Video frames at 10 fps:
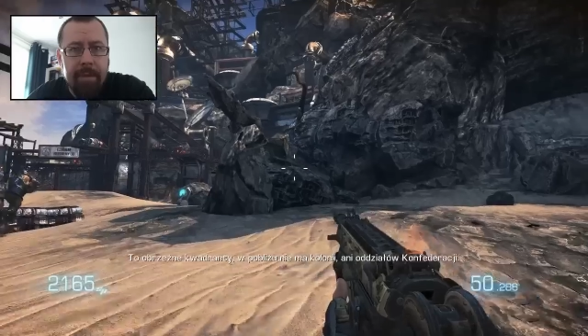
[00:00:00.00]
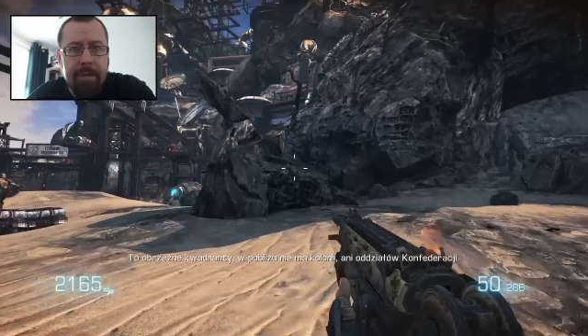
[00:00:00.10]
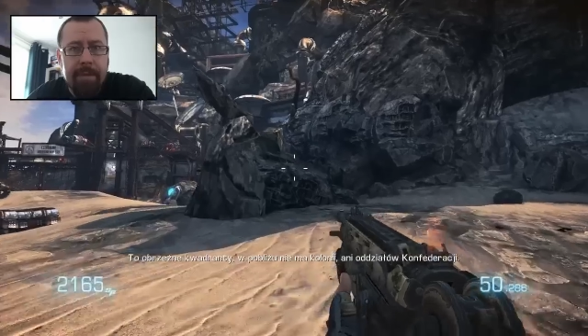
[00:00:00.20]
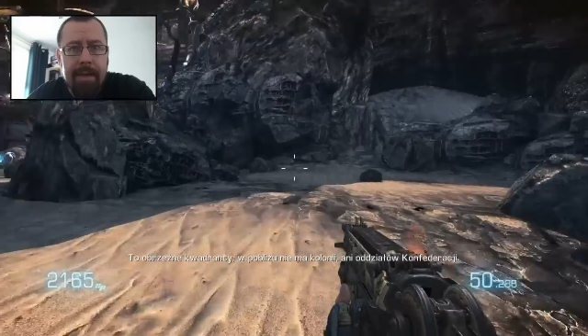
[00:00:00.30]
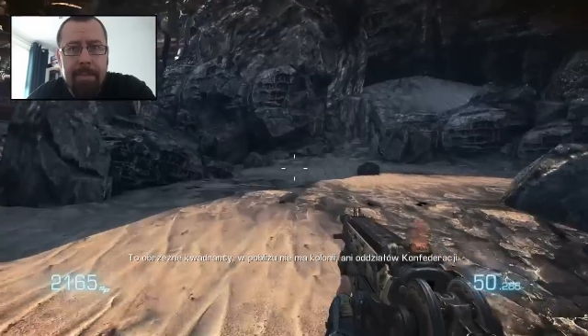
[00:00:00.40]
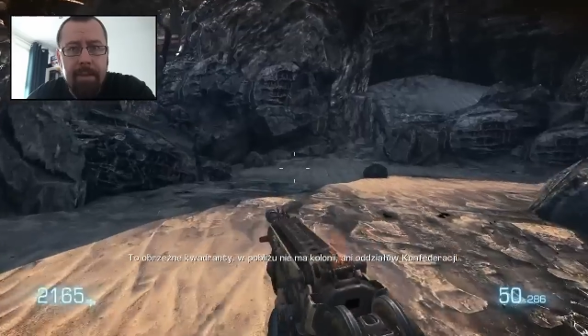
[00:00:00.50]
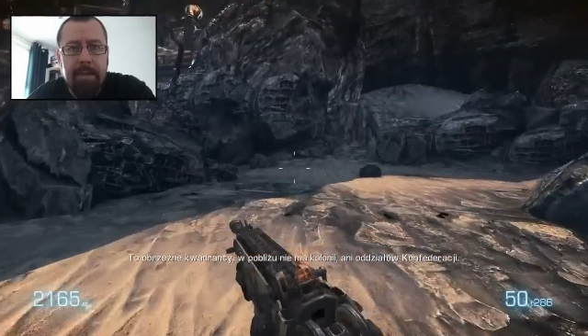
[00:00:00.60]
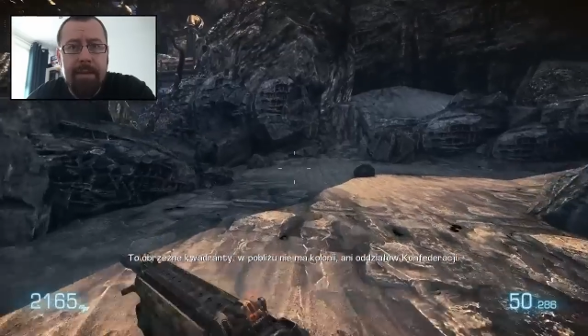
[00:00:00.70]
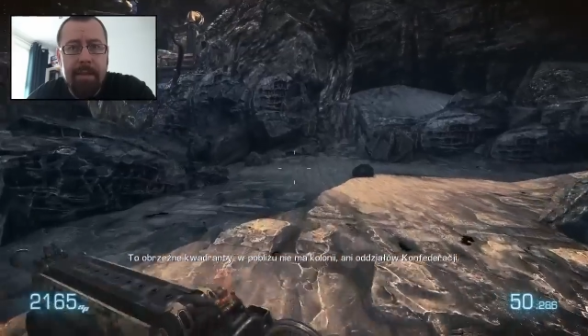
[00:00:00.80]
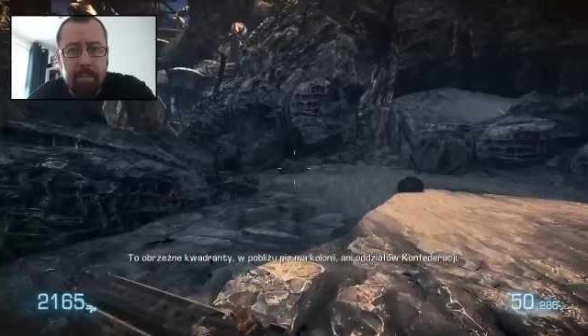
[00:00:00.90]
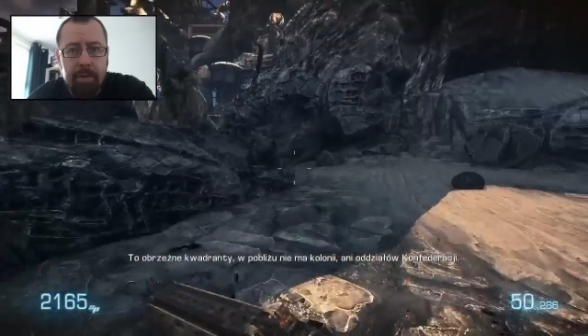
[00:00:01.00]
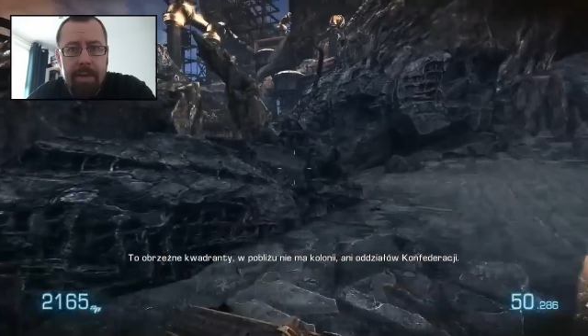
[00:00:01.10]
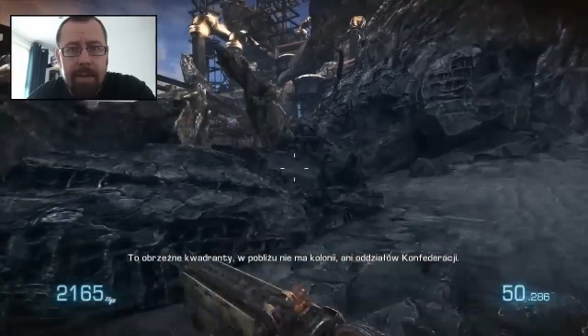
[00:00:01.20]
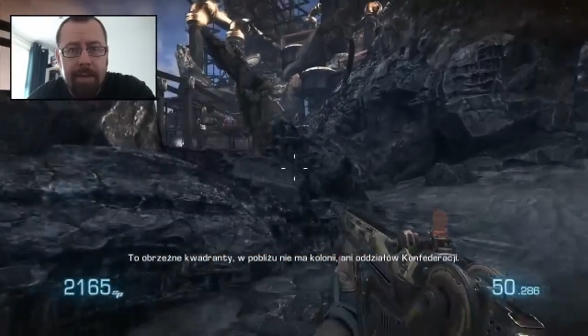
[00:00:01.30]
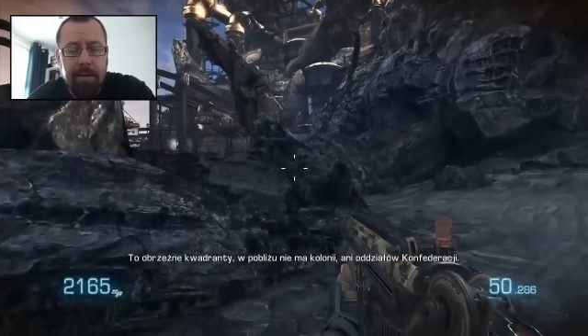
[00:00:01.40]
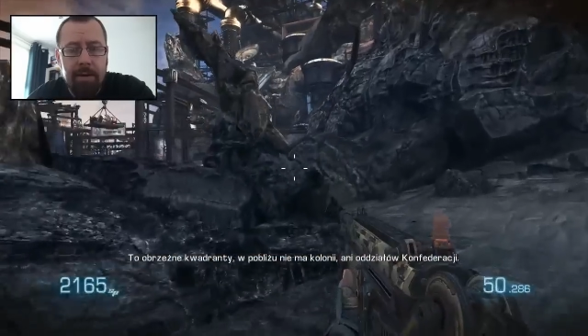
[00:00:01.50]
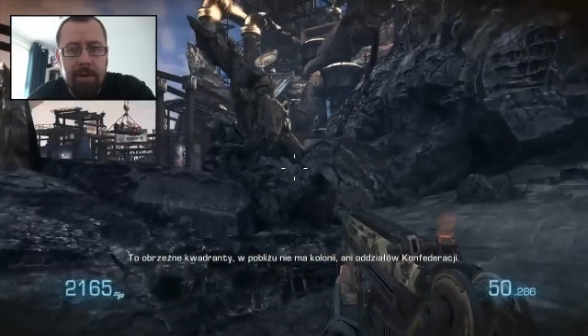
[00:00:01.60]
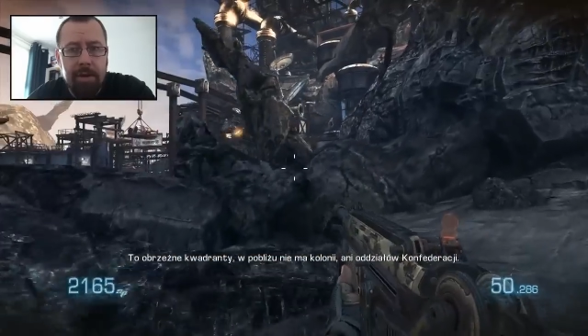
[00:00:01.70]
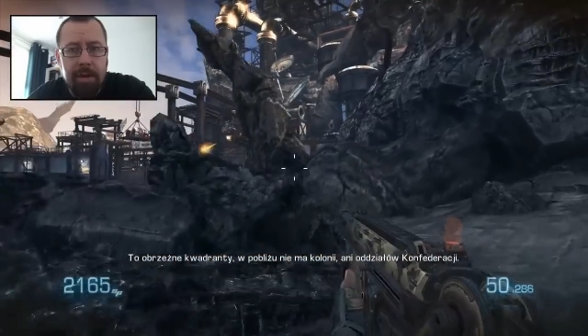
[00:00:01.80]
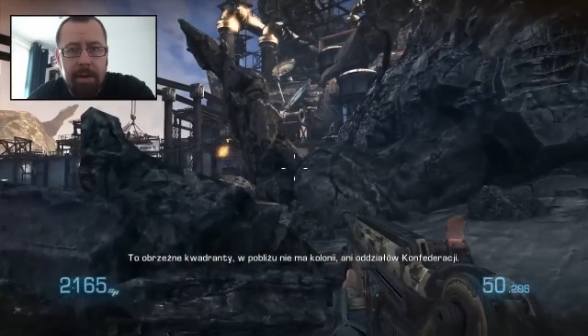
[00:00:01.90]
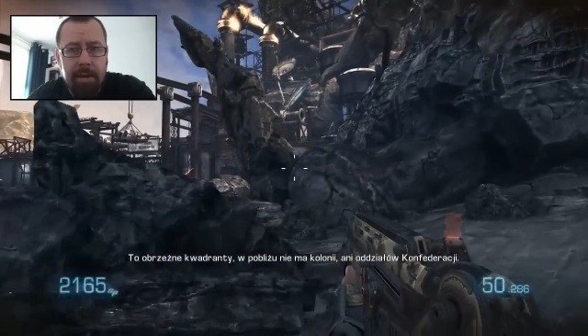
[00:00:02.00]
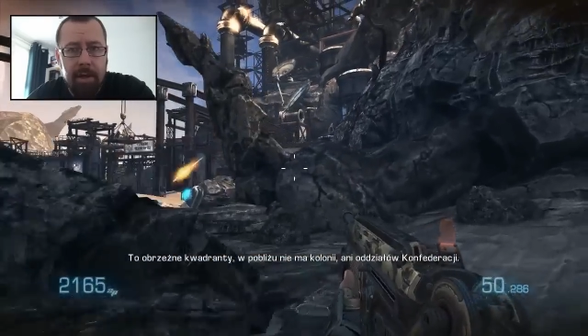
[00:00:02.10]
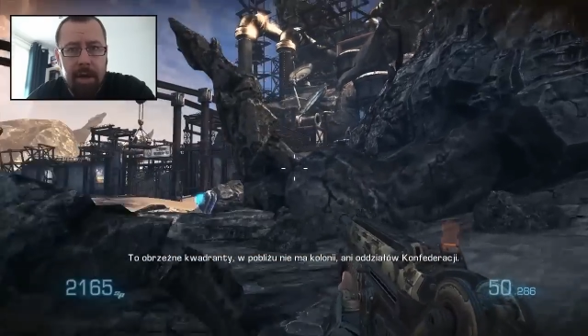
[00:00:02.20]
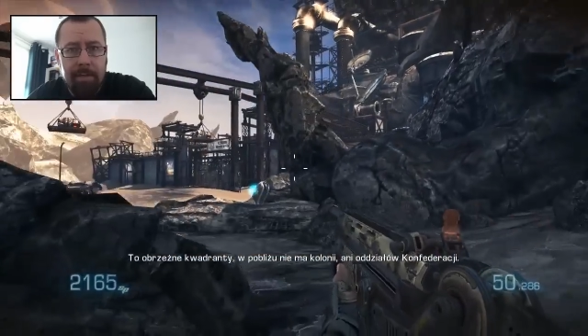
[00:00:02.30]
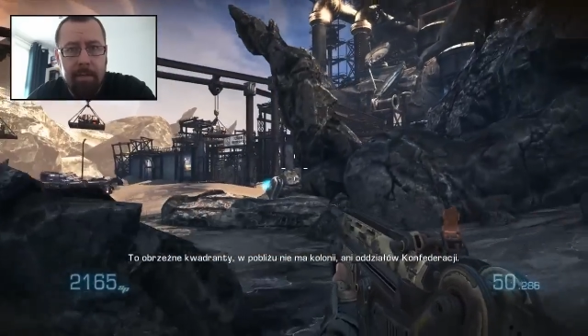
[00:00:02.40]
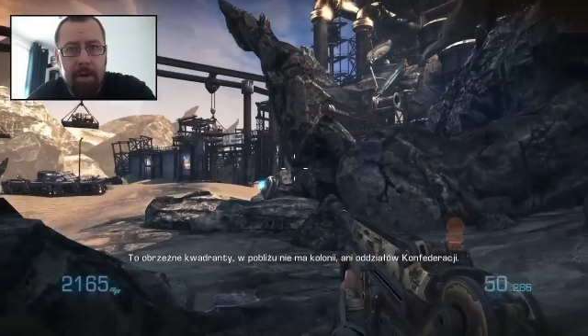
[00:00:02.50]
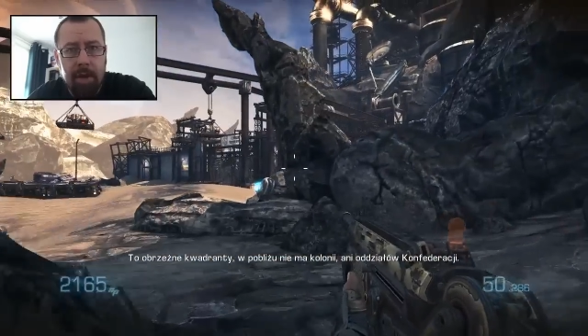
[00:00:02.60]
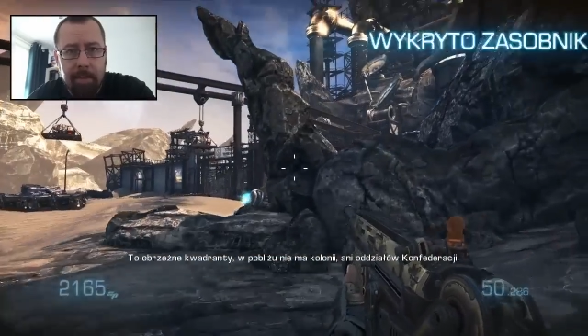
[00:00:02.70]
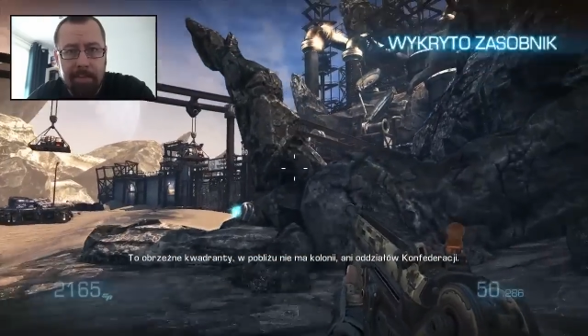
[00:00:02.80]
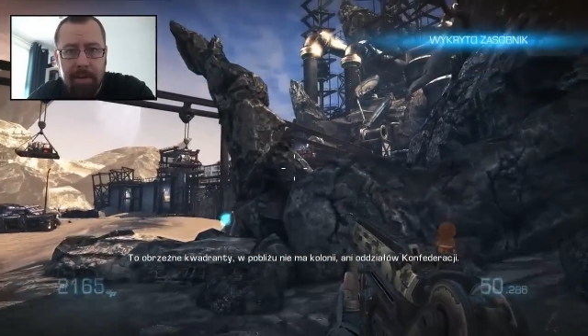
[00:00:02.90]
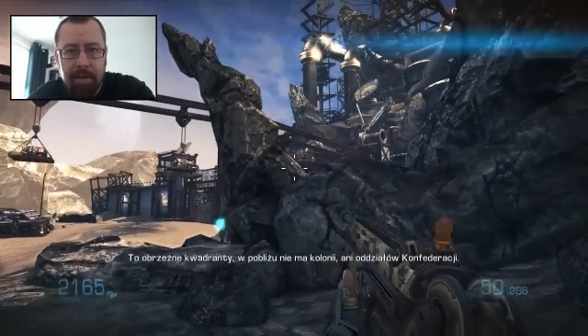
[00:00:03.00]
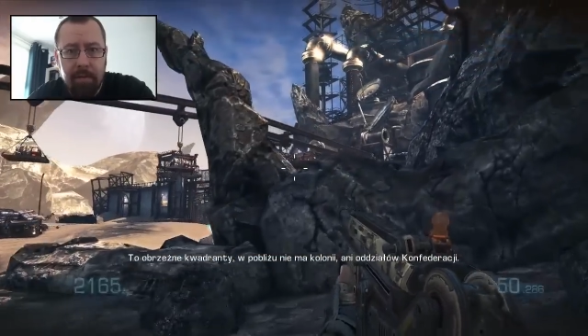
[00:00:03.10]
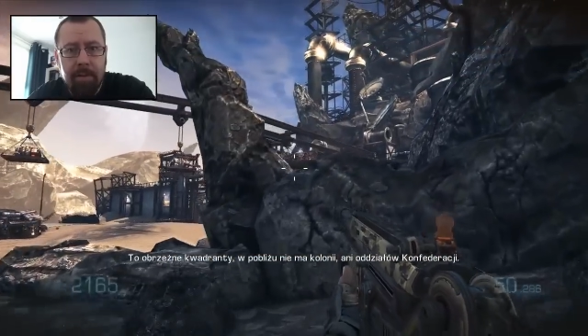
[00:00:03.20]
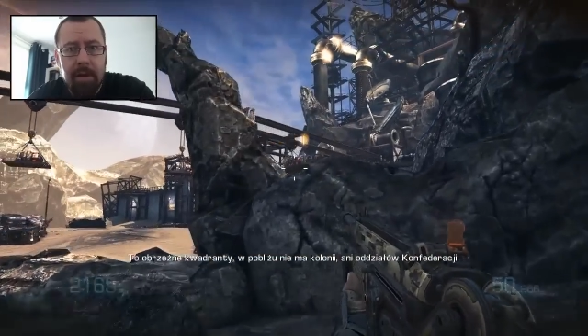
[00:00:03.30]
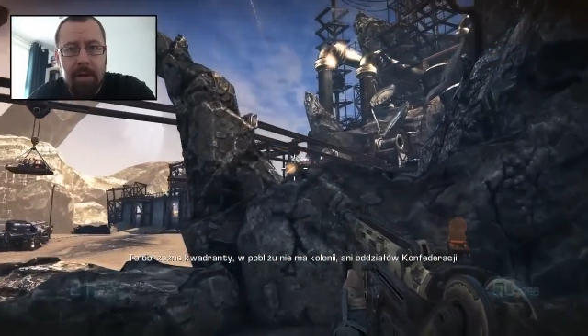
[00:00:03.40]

sklepy dystrybucji elektronicznej i trochę Wam o nich opowiedział?